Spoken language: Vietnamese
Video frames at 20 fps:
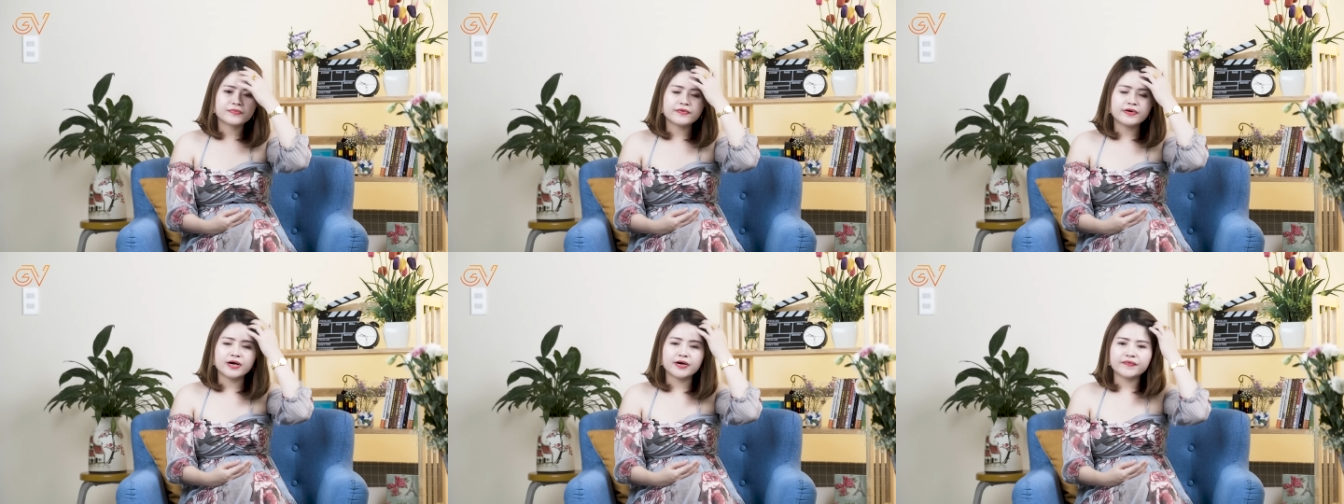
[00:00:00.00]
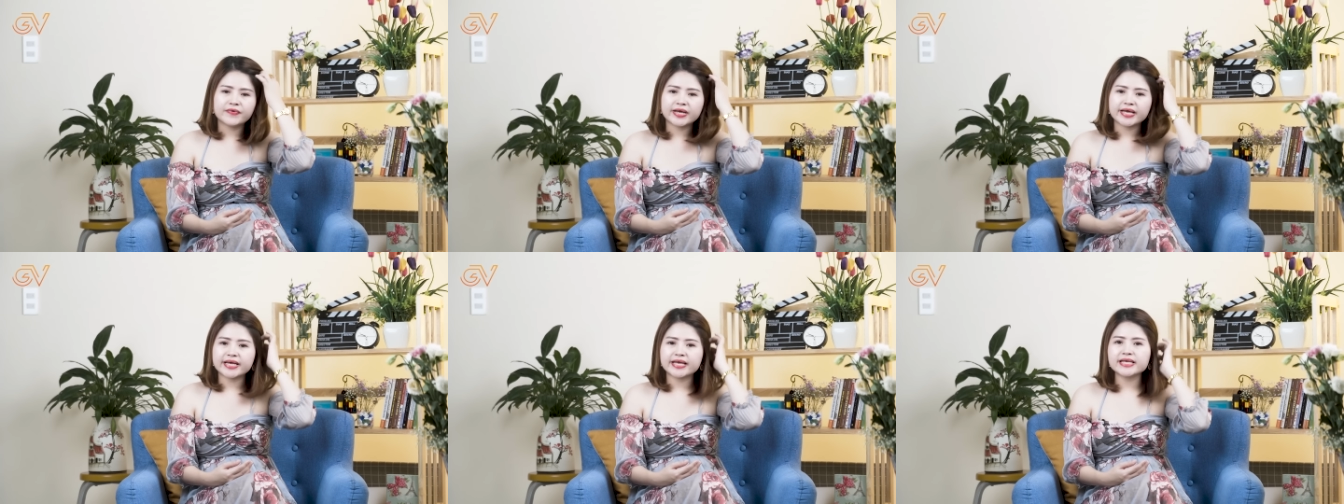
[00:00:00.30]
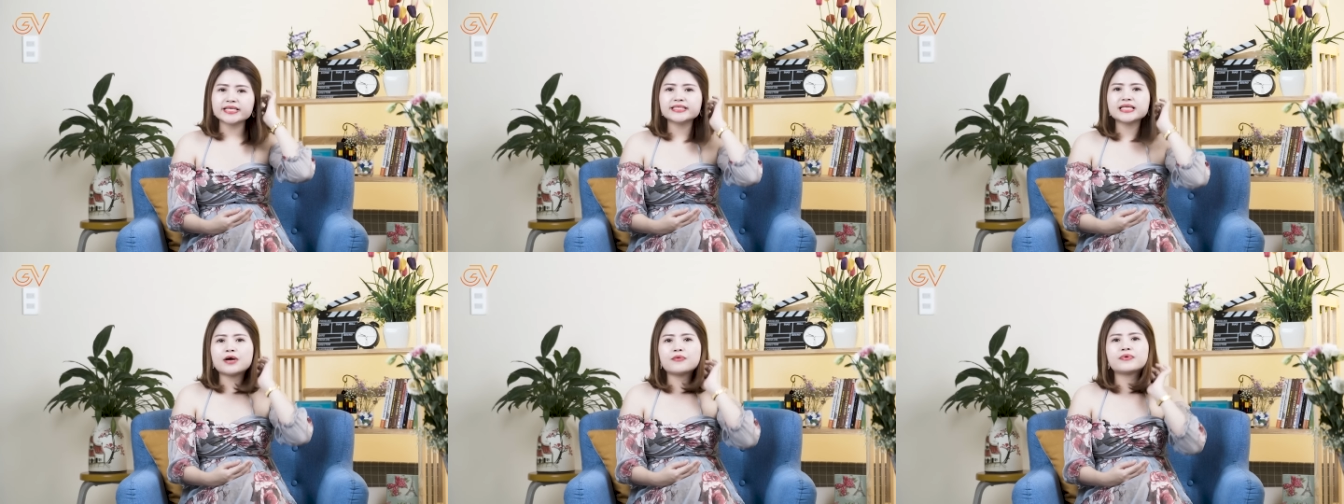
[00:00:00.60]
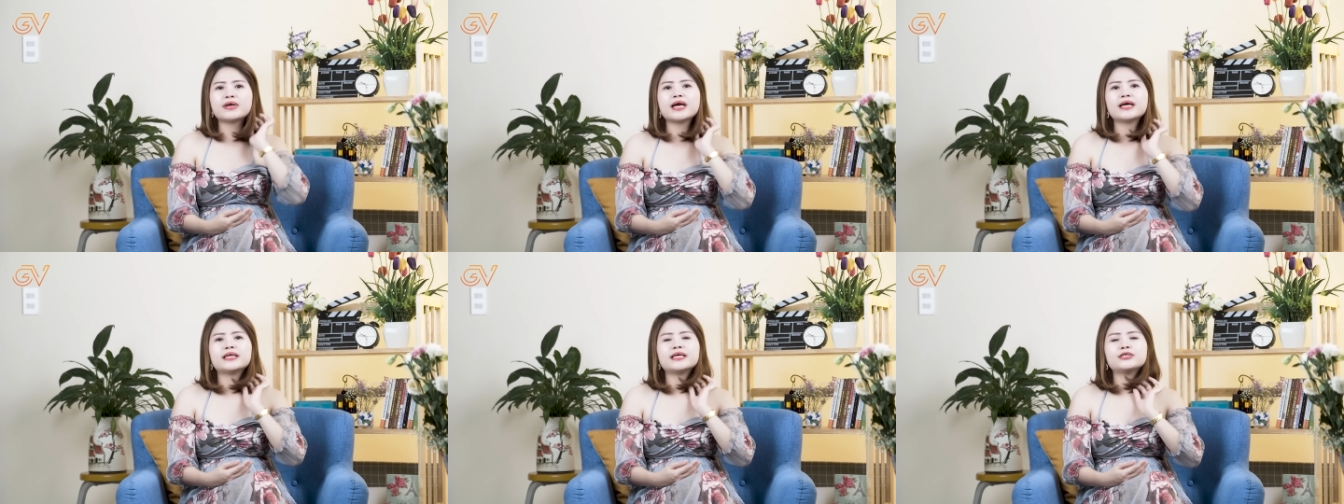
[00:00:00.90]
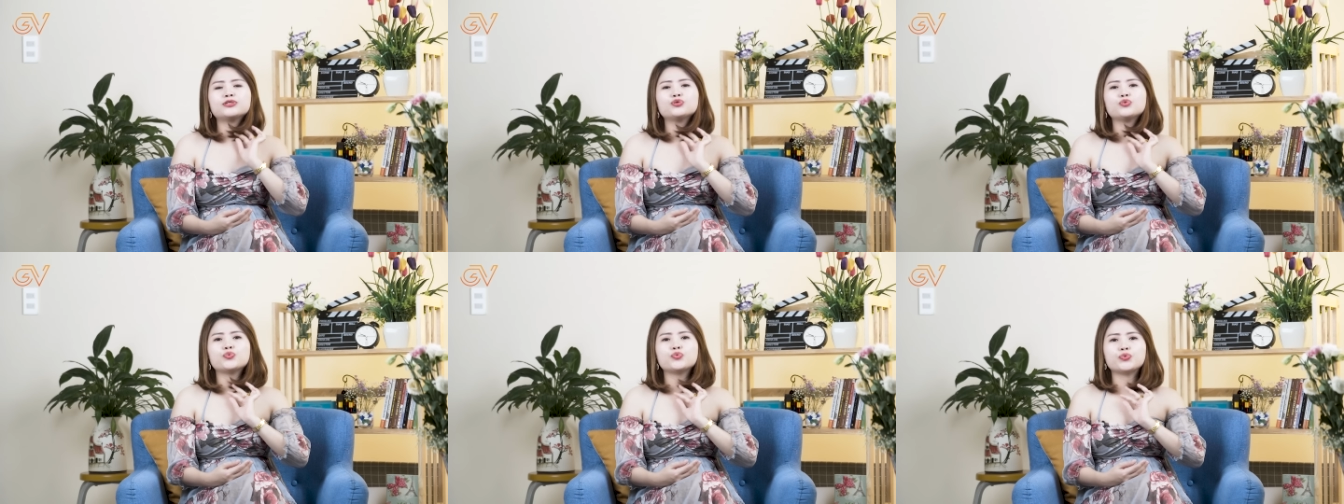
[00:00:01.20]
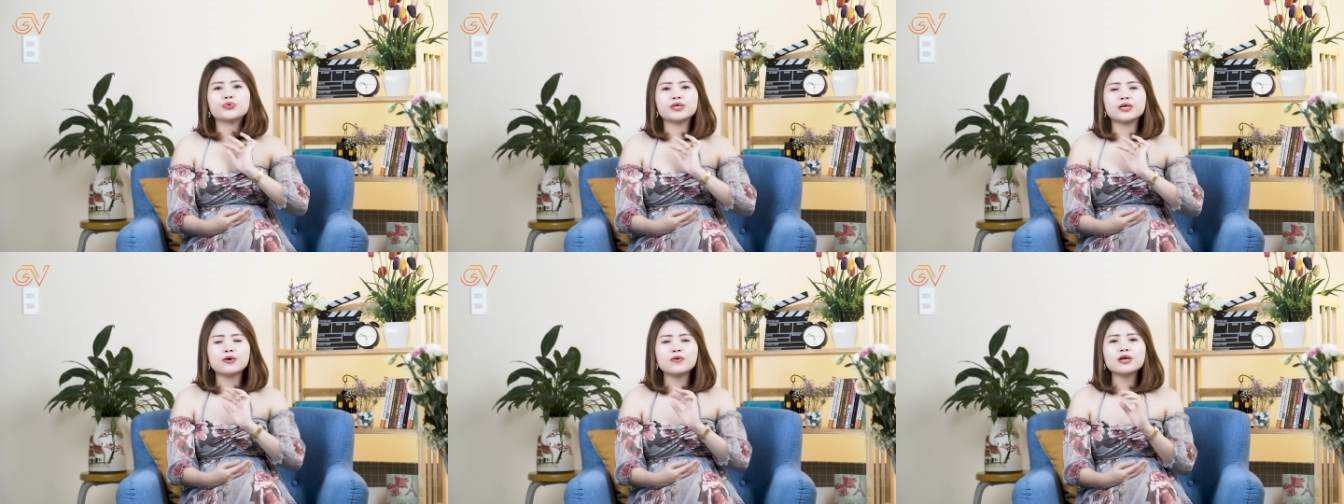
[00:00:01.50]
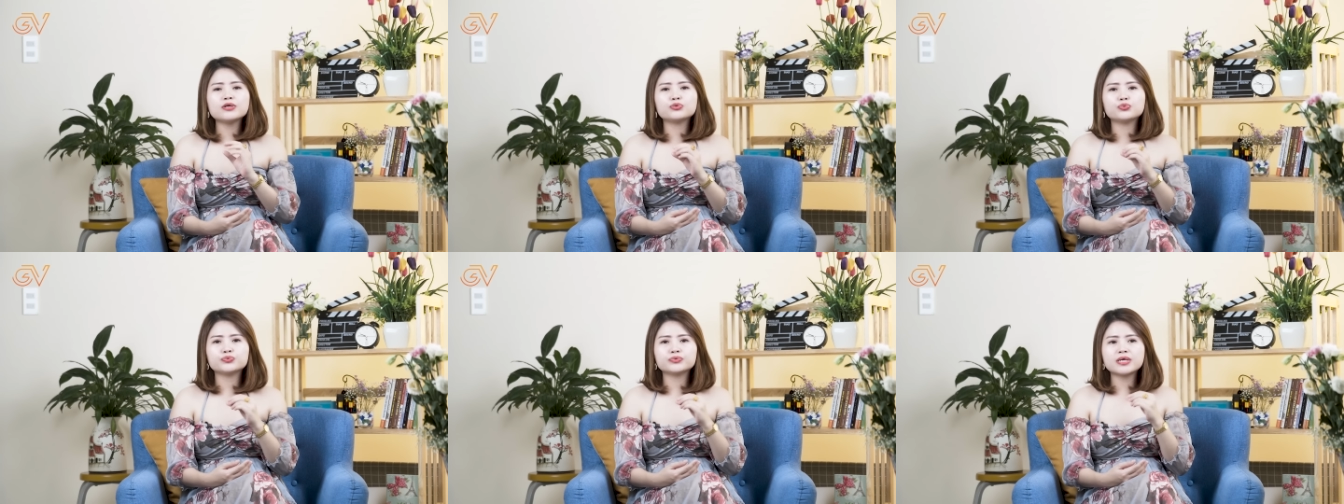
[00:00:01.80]
ở với cái kỹ xảo này thì chủ yếu
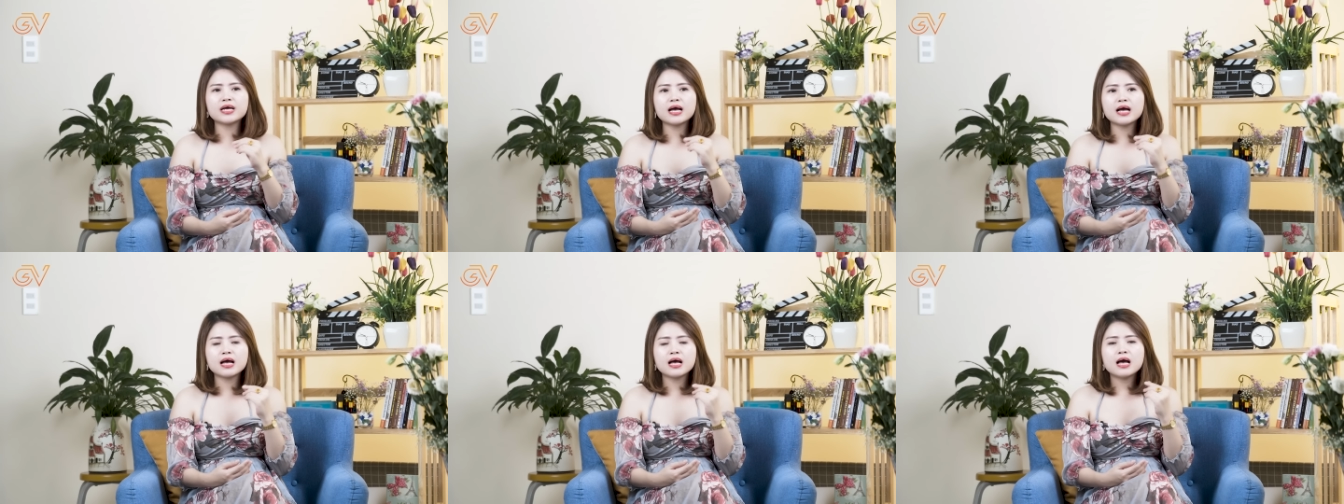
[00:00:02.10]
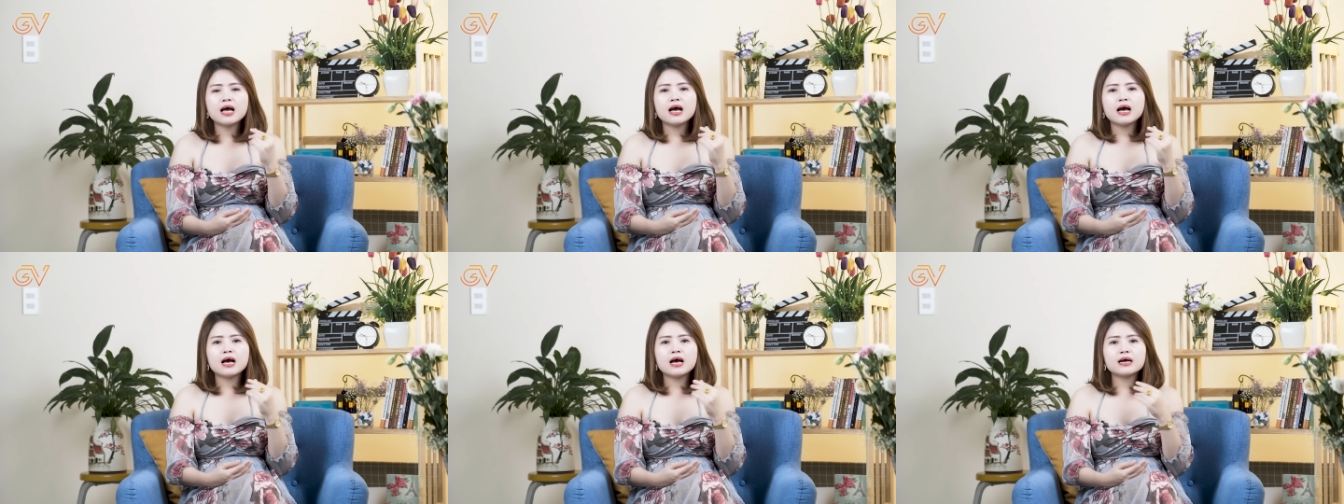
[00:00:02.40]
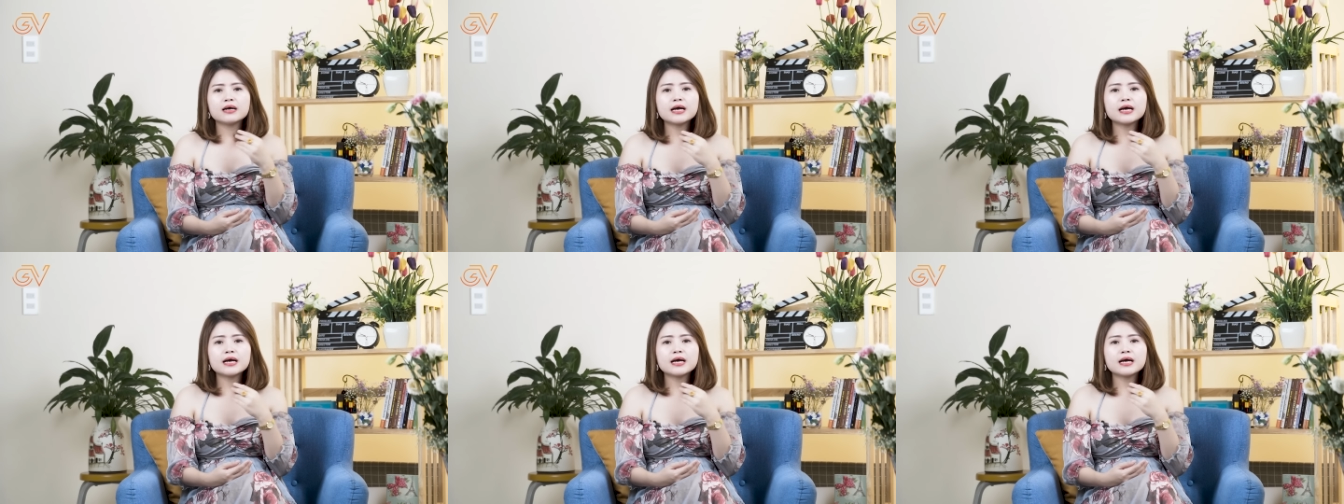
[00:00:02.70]
là chúng ta ờ,